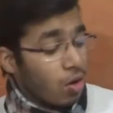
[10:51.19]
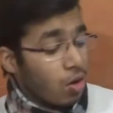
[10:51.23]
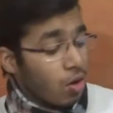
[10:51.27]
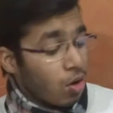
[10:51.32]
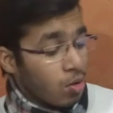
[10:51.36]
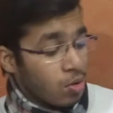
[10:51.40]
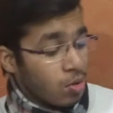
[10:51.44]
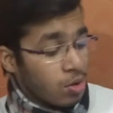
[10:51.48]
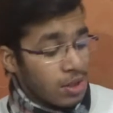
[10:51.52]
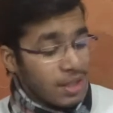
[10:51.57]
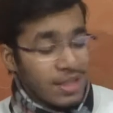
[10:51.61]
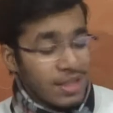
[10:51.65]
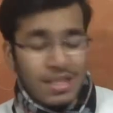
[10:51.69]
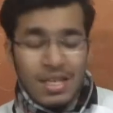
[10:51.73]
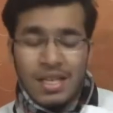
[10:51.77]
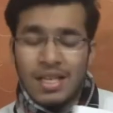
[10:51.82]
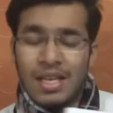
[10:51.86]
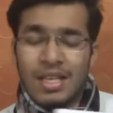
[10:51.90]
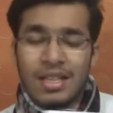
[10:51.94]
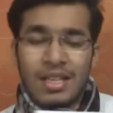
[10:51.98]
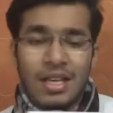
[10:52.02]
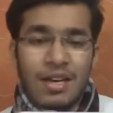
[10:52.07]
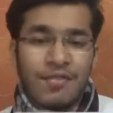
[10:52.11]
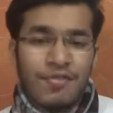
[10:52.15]
और डीसी
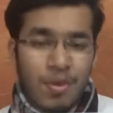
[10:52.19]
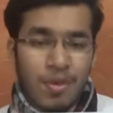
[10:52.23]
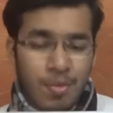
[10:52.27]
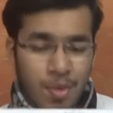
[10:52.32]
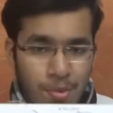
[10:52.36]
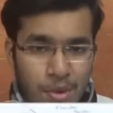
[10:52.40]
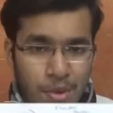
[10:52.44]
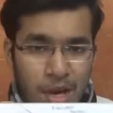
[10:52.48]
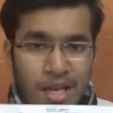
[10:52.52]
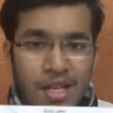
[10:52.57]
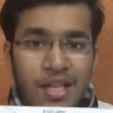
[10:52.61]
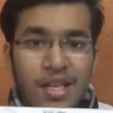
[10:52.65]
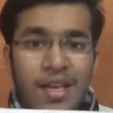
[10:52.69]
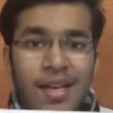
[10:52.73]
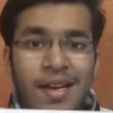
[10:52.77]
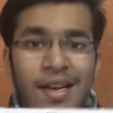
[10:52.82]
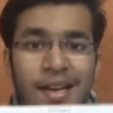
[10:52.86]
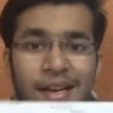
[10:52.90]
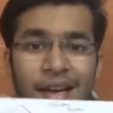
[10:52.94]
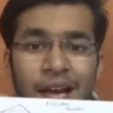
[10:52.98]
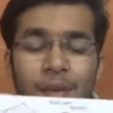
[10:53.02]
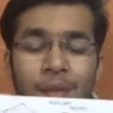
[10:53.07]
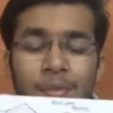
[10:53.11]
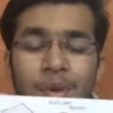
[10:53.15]
के तरफ अभी मैंने नहीं
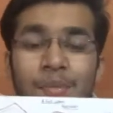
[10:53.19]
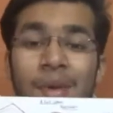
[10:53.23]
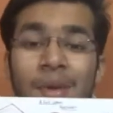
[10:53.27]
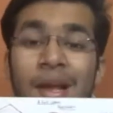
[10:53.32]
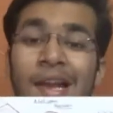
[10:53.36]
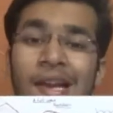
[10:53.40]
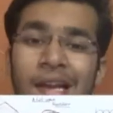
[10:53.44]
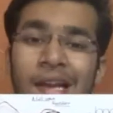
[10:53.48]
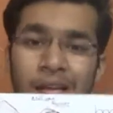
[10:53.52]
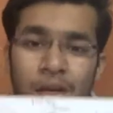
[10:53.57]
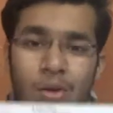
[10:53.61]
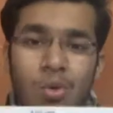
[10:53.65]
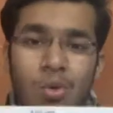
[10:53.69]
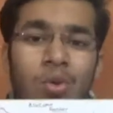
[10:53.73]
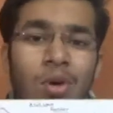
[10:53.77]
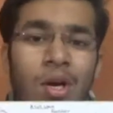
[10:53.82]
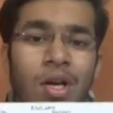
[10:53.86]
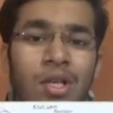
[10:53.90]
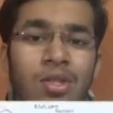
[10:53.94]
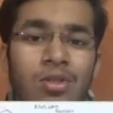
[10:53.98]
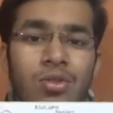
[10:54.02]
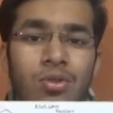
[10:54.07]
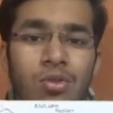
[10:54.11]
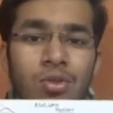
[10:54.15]
लिखा अभी मैं
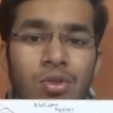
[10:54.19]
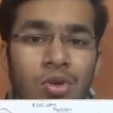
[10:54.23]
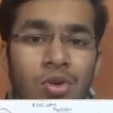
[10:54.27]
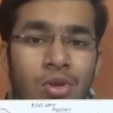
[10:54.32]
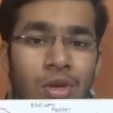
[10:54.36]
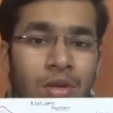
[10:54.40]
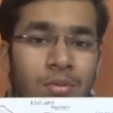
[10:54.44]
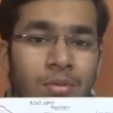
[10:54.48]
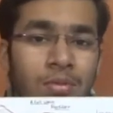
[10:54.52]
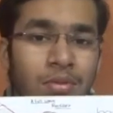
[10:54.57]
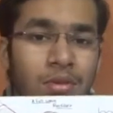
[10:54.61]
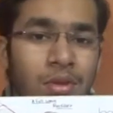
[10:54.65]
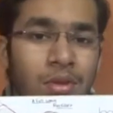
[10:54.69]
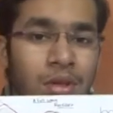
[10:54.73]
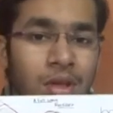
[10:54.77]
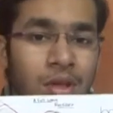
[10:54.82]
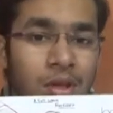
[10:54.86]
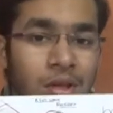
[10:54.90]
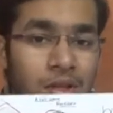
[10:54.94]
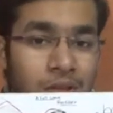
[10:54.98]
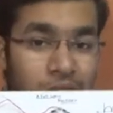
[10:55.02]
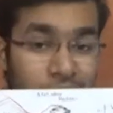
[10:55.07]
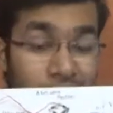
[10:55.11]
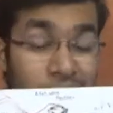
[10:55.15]
लिखूंगा इसको क्योंकि
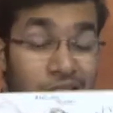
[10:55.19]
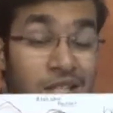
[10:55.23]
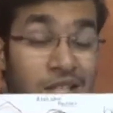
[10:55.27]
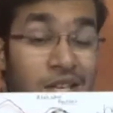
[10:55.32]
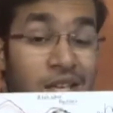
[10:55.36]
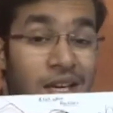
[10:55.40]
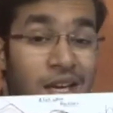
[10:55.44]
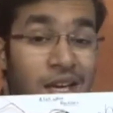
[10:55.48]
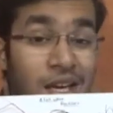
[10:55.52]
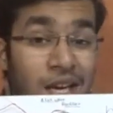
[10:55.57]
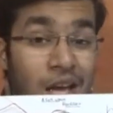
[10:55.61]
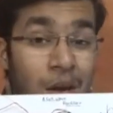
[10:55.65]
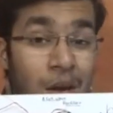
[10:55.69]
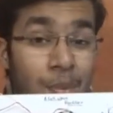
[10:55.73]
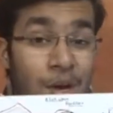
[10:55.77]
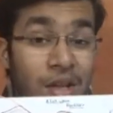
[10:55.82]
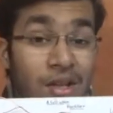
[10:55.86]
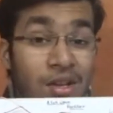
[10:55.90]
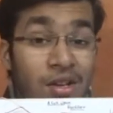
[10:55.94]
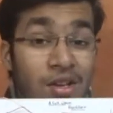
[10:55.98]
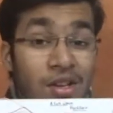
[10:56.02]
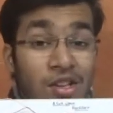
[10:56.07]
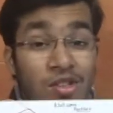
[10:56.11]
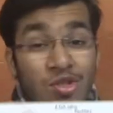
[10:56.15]
आ, टेस्टिंग करने के
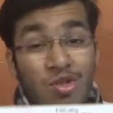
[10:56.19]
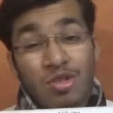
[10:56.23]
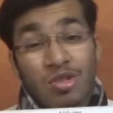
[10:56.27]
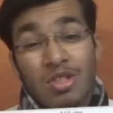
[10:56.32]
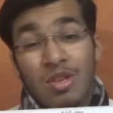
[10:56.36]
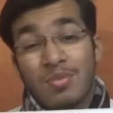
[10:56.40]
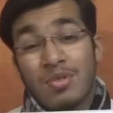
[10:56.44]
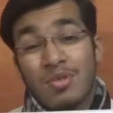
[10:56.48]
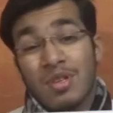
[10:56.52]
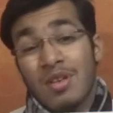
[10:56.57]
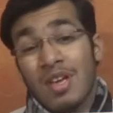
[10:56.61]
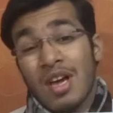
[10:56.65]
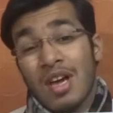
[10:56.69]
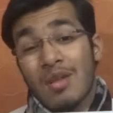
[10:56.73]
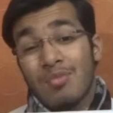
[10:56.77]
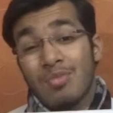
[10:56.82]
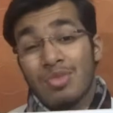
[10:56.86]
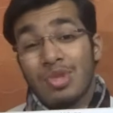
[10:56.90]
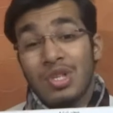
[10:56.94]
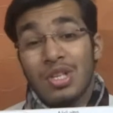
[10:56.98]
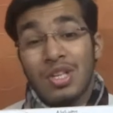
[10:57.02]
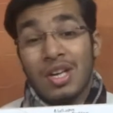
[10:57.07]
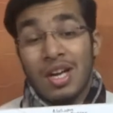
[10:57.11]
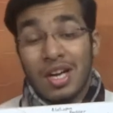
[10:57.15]
बाद जो सबसे यार
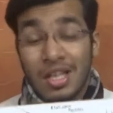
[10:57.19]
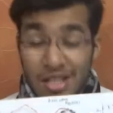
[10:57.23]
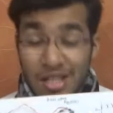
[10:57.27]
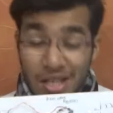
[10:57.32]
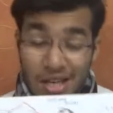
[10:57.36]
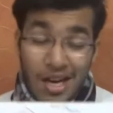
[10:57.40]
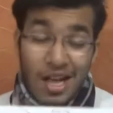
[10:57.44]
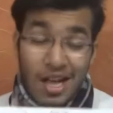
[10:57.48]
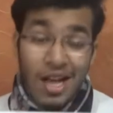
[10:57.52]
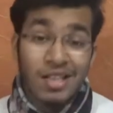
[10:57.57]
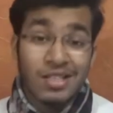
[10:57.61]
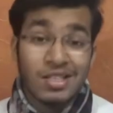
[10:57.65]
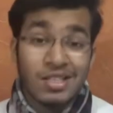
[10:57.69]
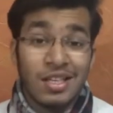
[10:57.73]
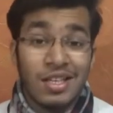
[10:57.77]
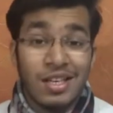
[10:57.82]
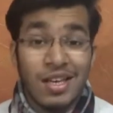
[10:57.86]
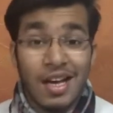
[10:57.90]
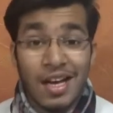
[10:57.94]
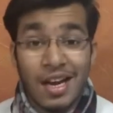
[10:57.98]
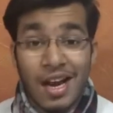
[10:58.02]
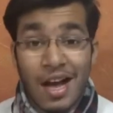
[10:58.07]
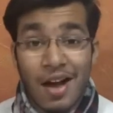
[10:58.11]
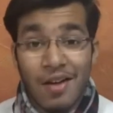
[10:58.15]
मुझे खतरनाक सा
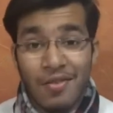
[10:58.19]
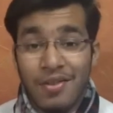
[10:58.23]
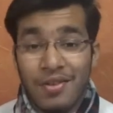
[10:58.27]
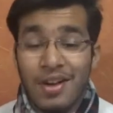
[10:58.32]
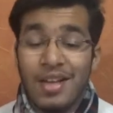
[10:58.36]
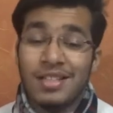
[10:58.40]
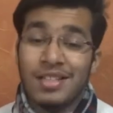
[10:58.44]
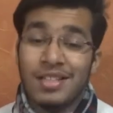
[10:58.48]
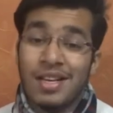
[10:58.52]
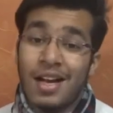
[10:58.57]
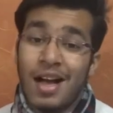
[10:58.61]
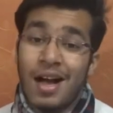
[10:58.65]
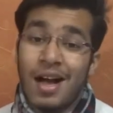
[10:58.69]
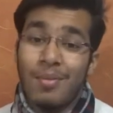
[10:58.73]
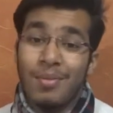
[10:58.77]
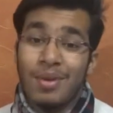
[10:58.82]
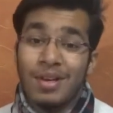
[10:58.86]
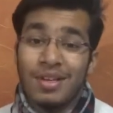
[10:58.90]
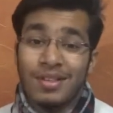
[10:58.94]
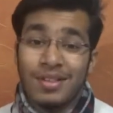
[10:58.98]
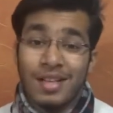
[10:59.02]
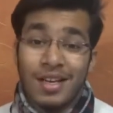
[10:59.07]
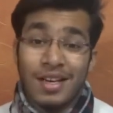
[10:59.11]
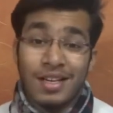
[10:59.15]
डरावना सा काम
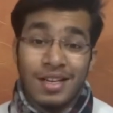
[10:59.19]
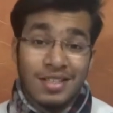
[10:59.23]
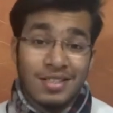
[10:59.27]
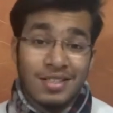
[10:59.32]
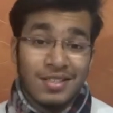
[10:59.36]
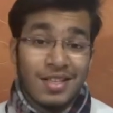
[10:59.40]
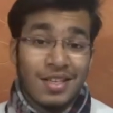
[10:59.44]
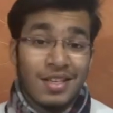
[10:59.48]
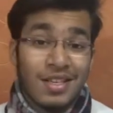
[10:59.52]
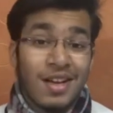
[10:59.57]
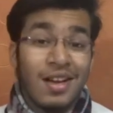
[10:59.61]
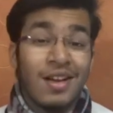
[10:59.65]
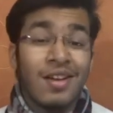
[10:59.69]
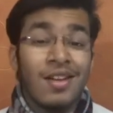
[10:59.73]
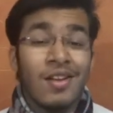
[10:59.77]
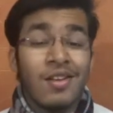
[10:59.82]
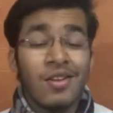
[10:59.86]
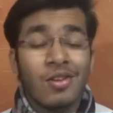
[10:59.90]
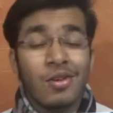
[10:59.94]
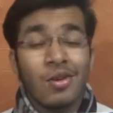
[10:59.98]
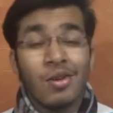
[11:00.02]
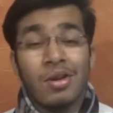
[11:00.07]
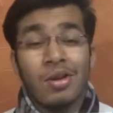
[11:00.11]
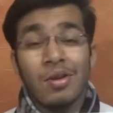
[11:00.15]
लगता है टेस्टिंग का
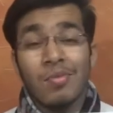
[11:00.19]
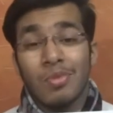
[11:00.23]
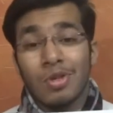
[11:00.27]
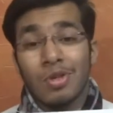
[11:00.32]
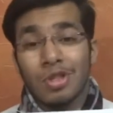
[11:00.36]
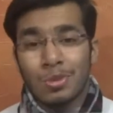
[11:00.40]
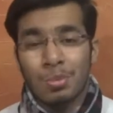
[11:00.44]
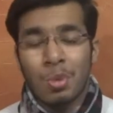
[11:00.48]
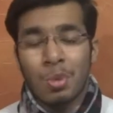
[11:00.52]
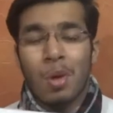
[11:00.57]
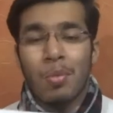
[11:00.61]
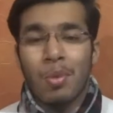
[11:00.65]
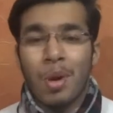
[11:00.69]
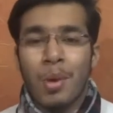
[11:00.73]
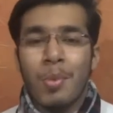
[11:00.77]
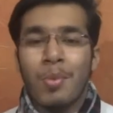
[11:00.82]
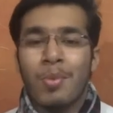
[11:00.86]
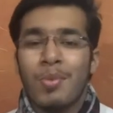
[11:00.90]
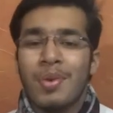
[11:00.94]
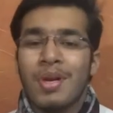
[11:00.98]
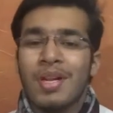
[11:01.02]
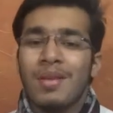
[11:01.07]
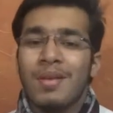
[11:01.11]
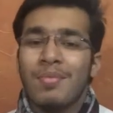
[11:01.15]
क्योंकि मोस्ट
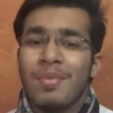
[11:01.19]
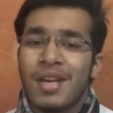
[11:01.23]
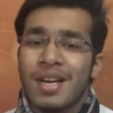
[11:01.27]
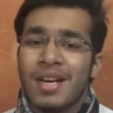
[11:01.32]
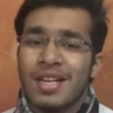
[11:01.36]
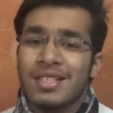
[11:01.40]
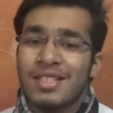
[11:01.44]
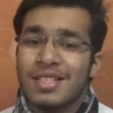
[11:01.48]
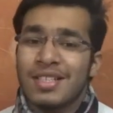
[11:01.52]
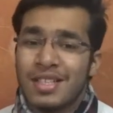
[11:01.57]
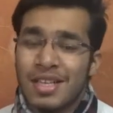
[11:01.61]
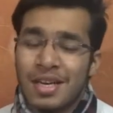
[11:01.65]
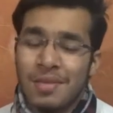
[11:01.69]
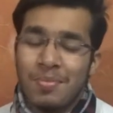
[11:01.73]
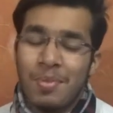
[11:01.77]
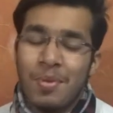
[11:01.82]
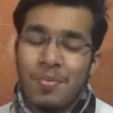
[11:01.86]
प्रॉब्लली मेरा जितने